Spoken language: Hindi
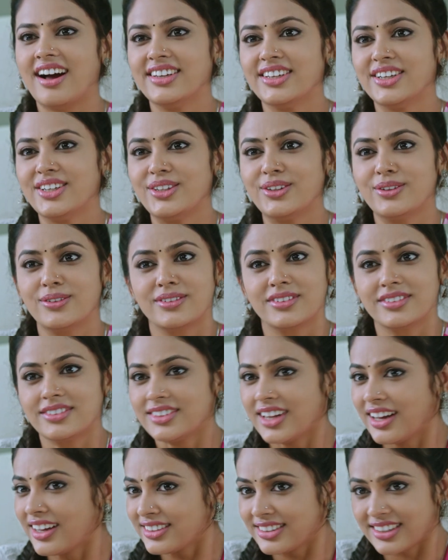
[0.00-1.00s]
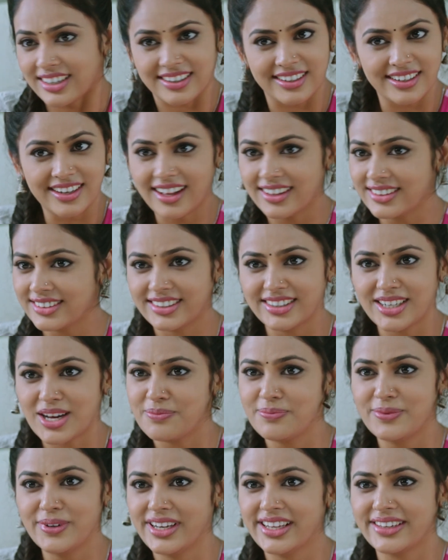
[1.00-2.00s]
अरे नहीं मेरे पास इतने
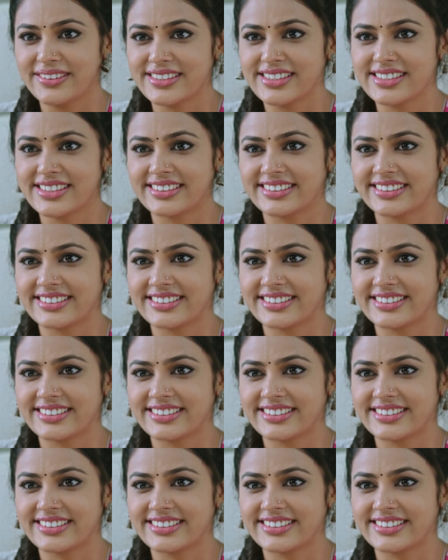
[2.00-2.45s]
पैसे नहीं है